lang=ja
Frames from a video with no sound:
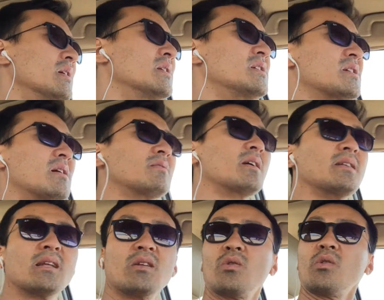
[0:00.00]
2時間ぐらい行っ
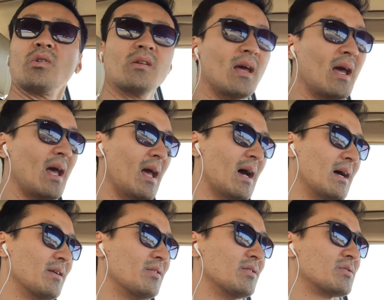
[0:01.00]
たところであ
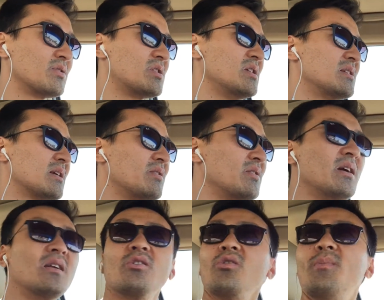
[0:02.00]
のちょっと親戚の家
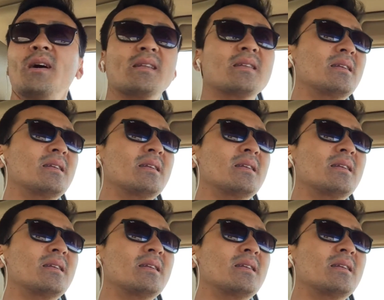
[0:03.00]
に泊まっ